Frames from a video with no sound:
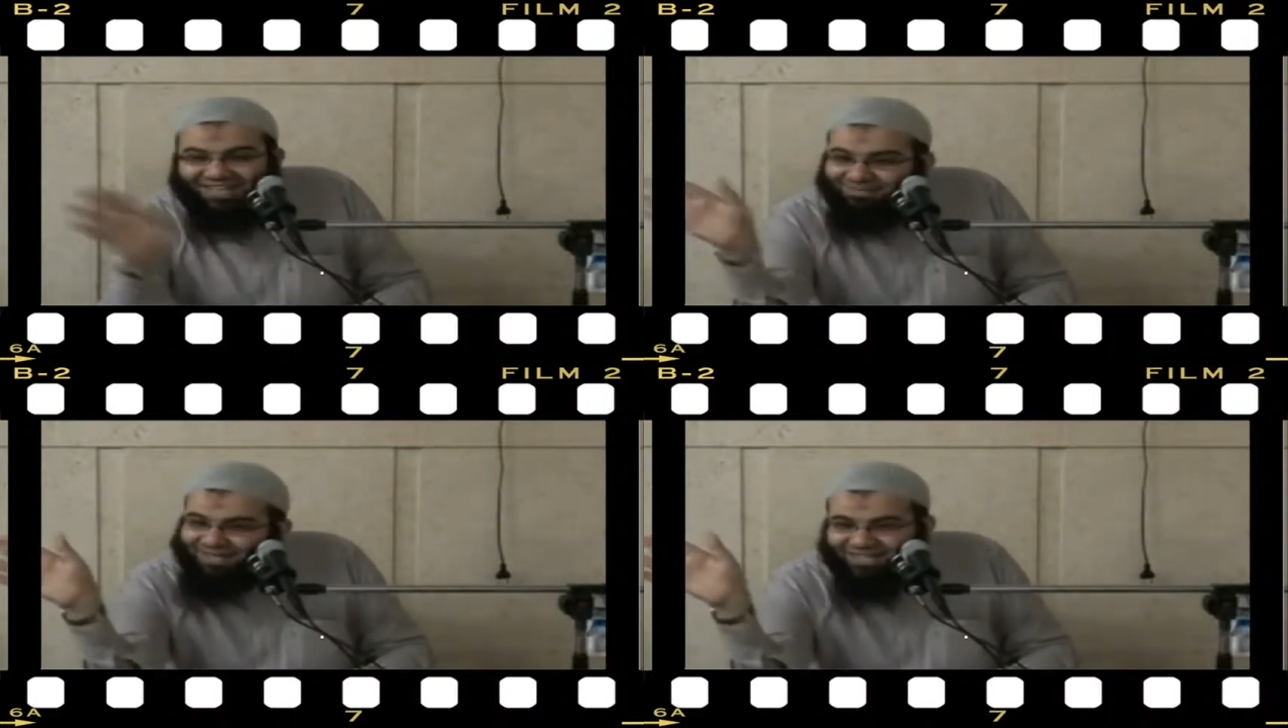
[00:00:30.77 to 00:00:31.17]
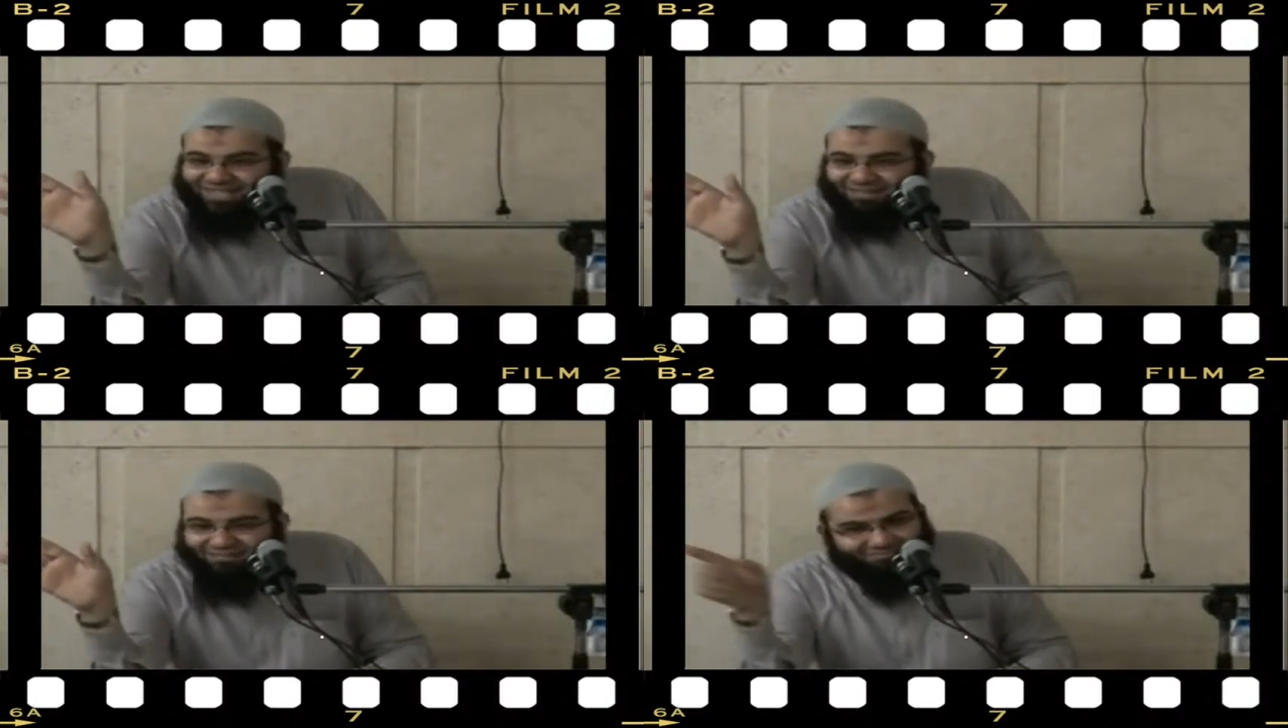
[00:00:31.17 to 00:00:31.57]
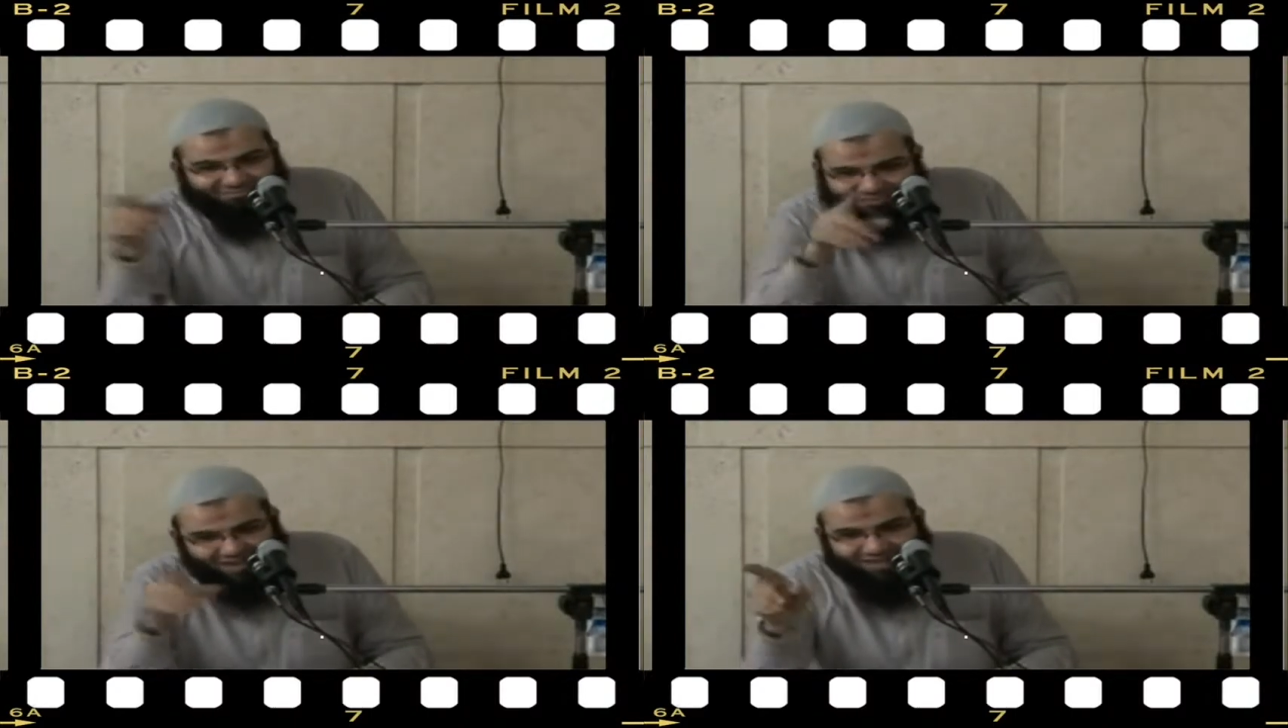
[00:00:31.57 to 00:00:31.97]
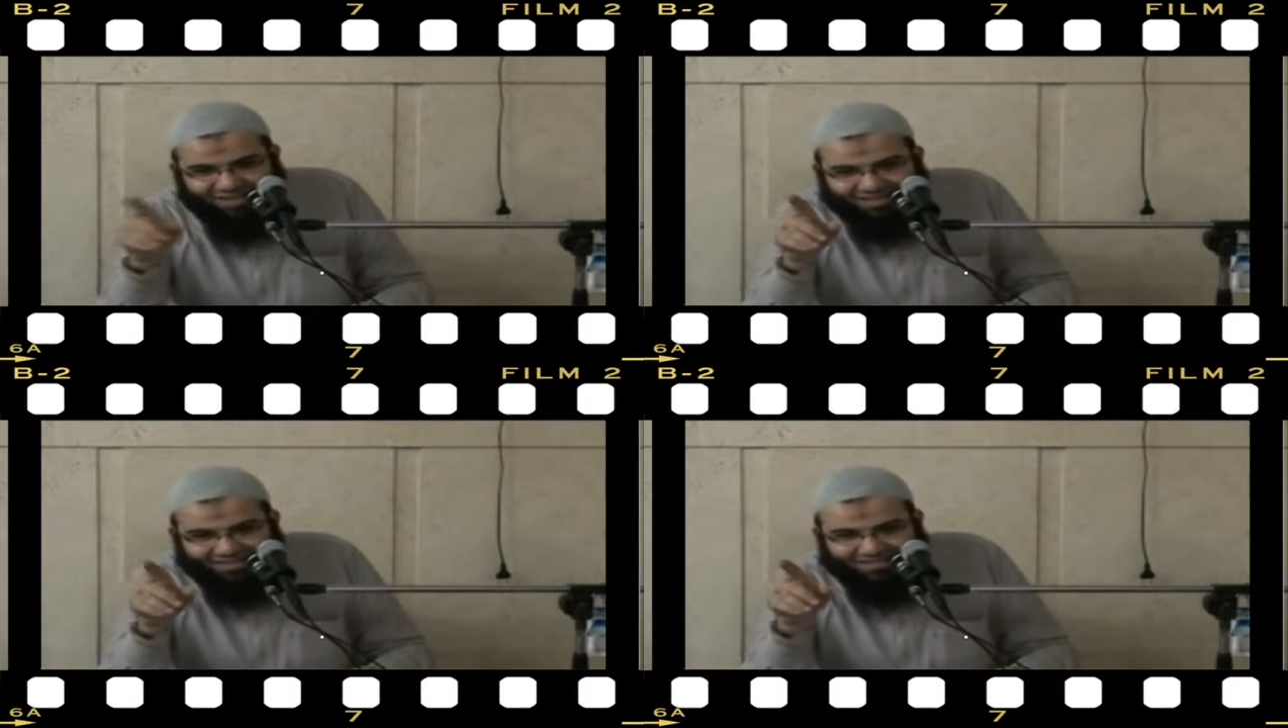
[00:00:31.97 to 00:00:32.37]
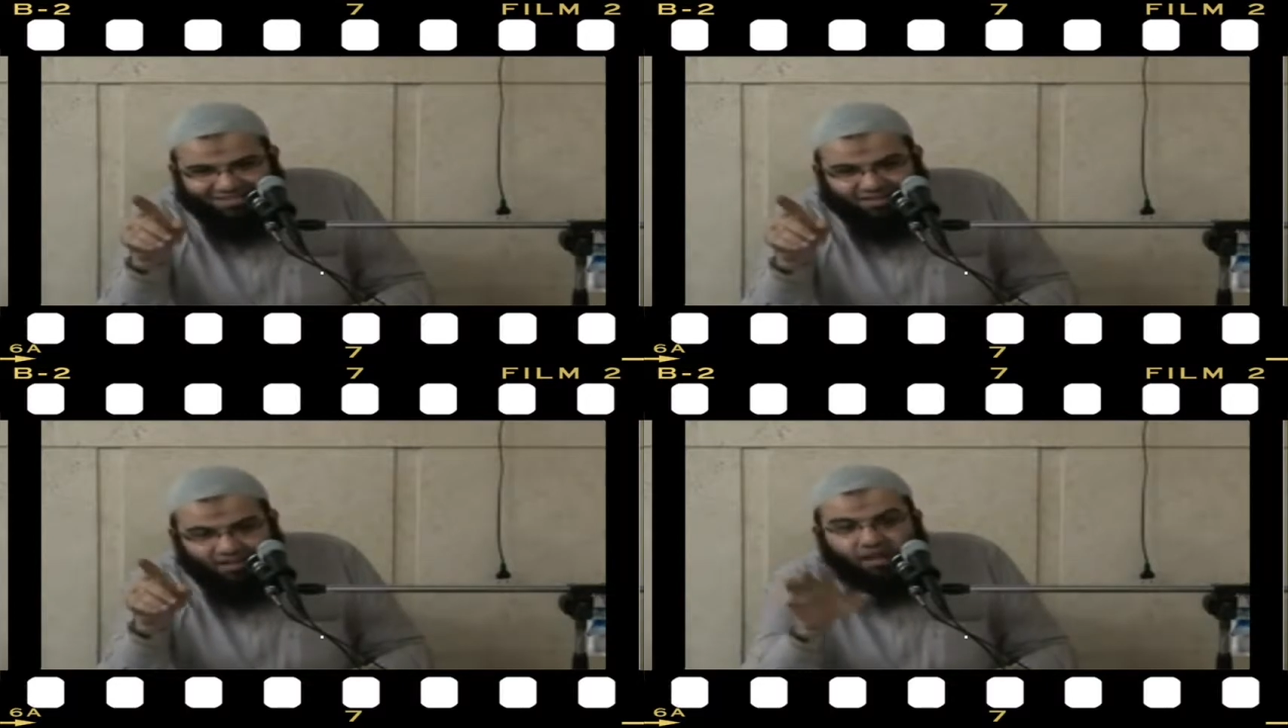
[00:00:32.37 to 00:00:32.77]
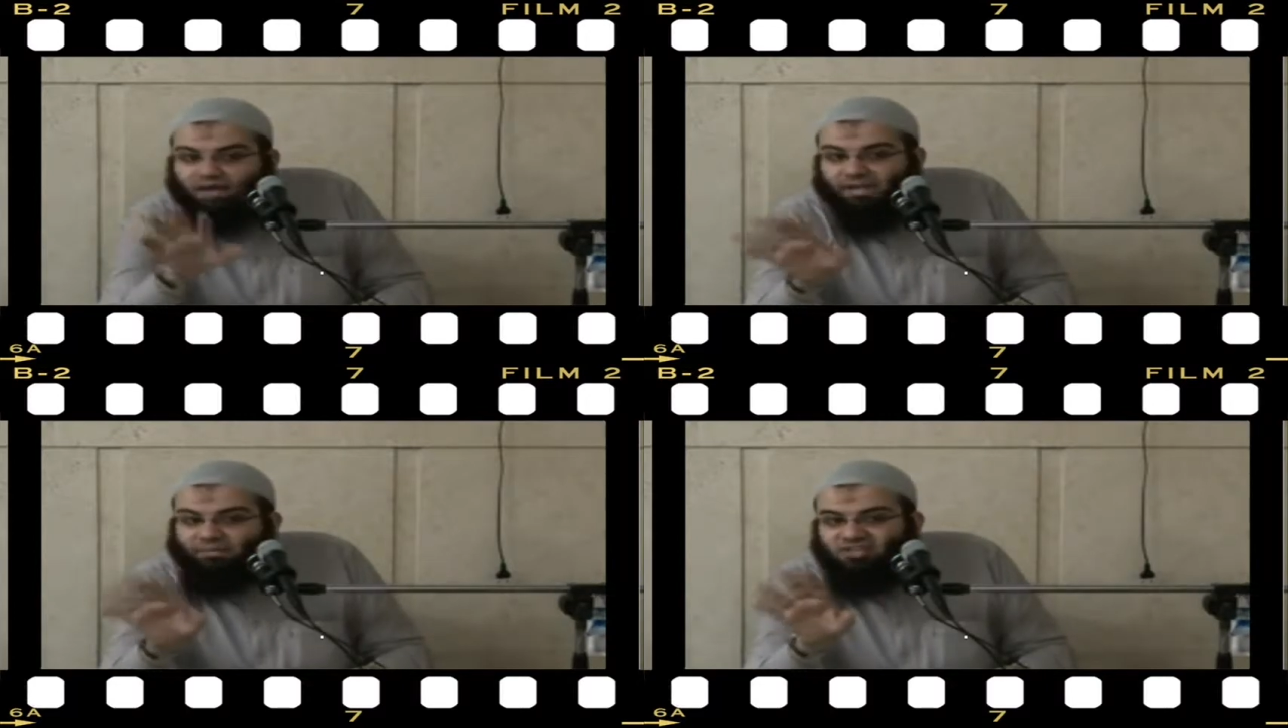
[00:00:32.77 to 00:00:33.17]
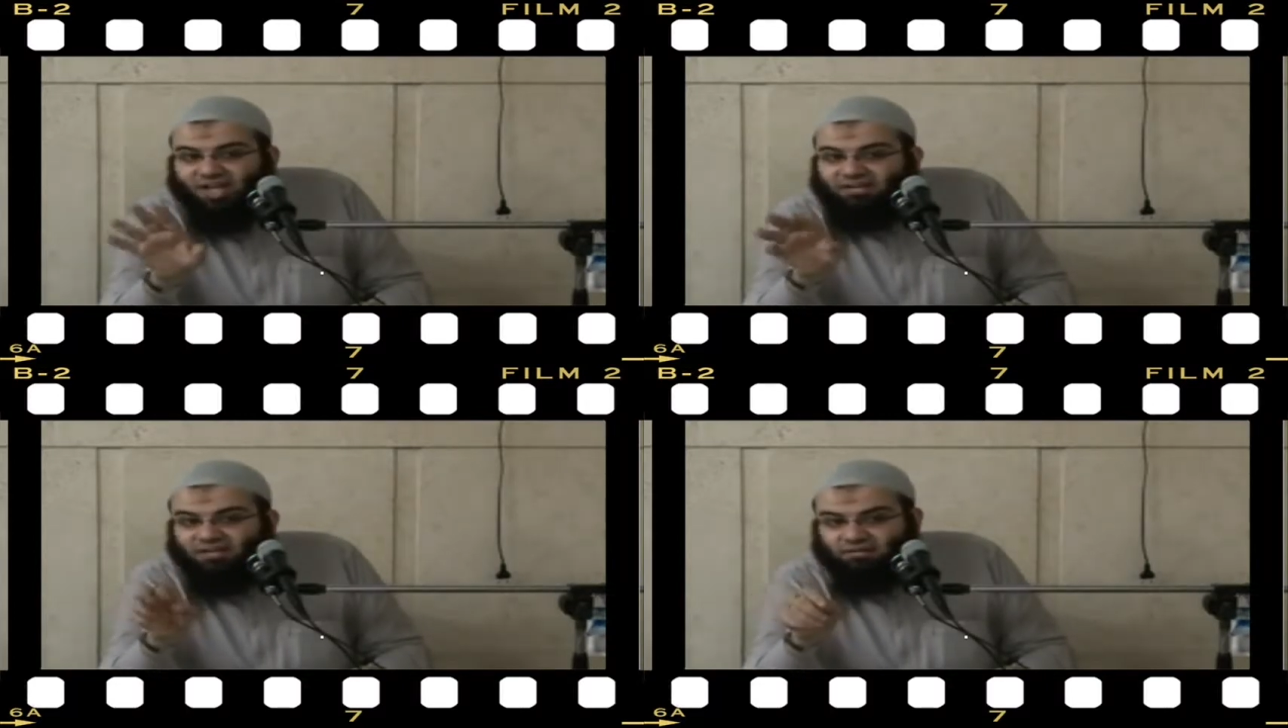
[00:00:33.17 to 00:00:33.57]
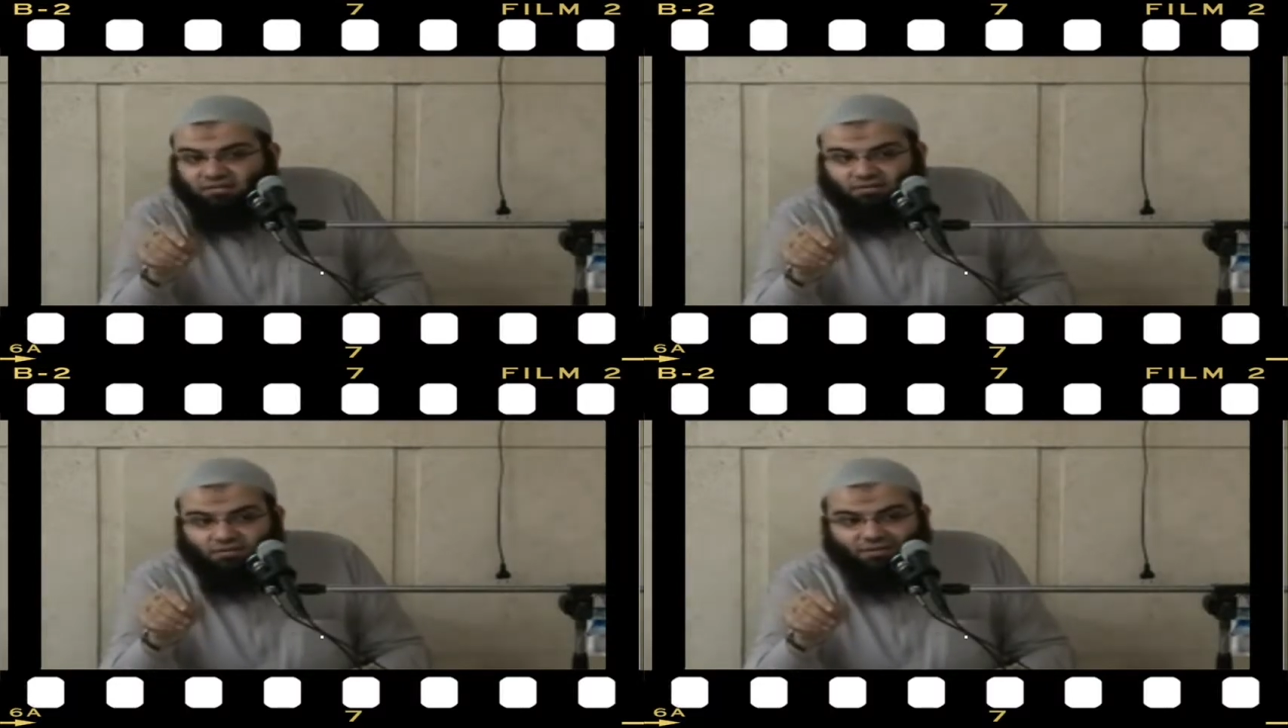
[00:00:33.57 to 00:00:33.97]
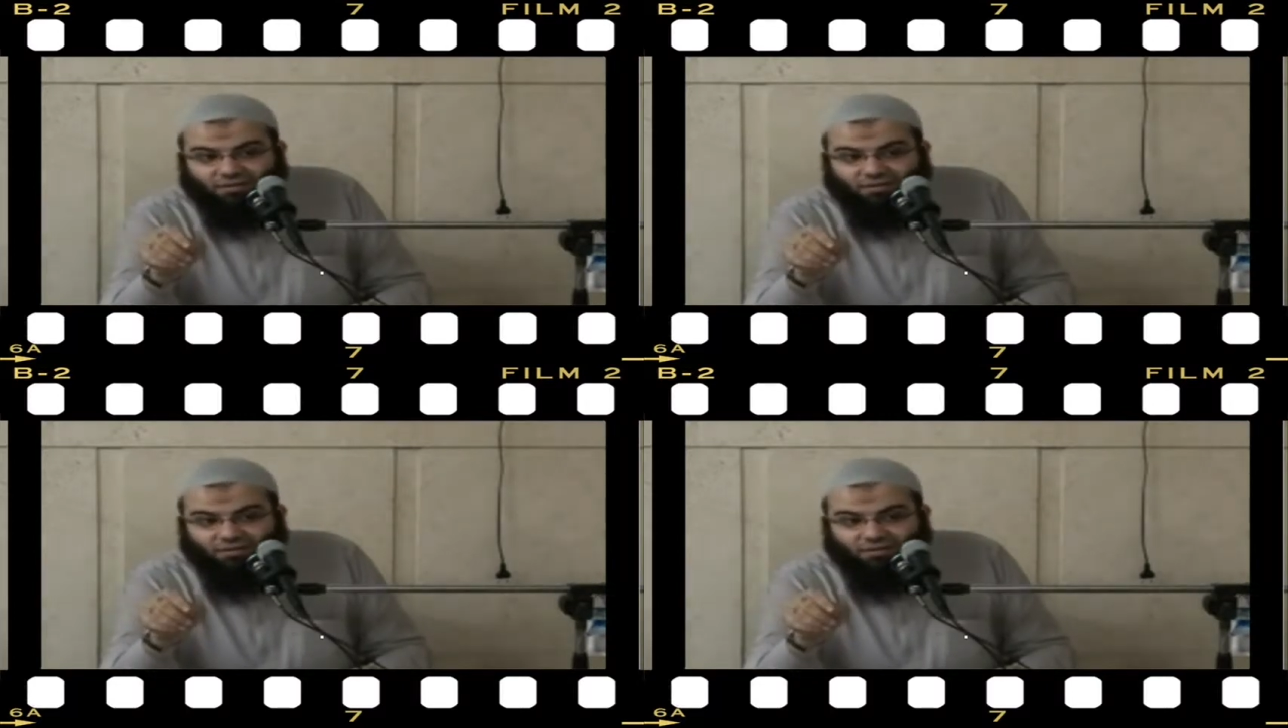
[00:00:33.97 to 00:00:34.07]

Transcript: بس الكلام ده كان زمان ما فيش حل تاني خالص اه لا ما فيش حل تاني